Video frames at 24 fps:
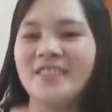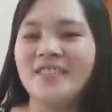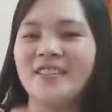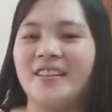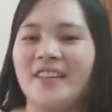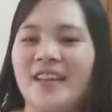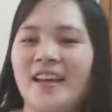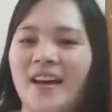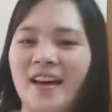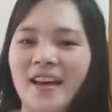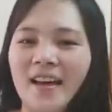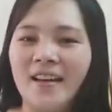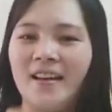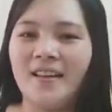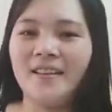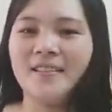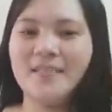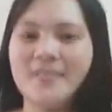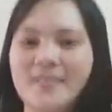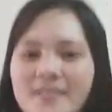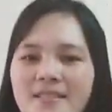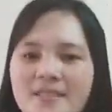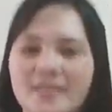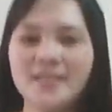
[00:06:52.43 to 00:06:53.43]
so, yan.
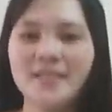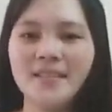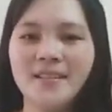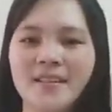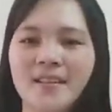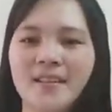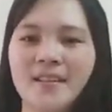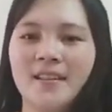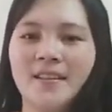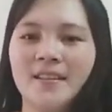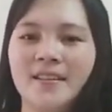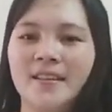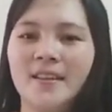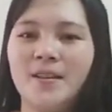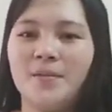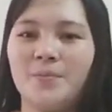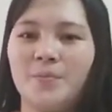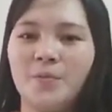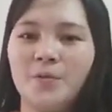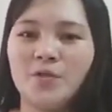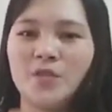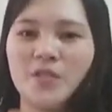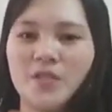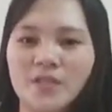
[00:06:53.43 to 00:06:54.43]
Yan
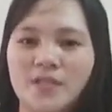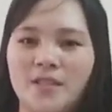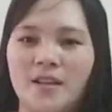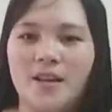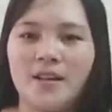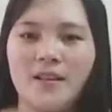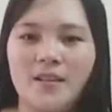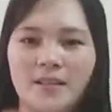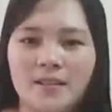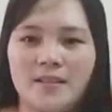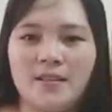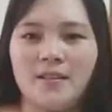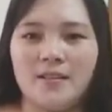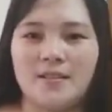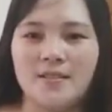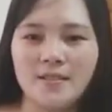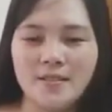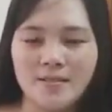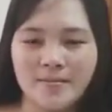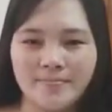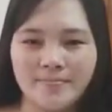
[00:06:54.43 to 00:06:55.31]
po siya sa akin.